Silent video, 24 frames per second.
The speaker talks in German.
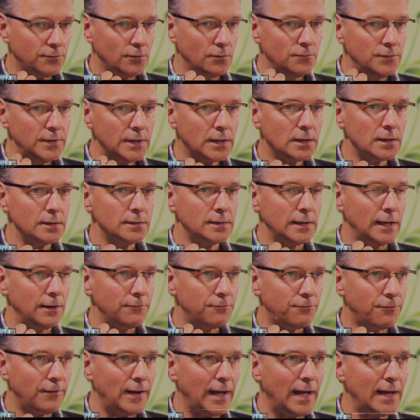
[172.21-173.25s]
von wirklich
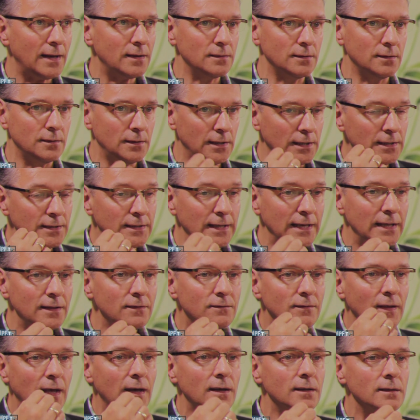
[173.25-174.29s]
Erfahrenen in
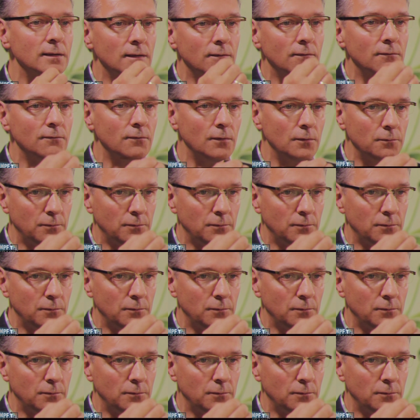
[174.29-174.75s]
den Sachen, äh,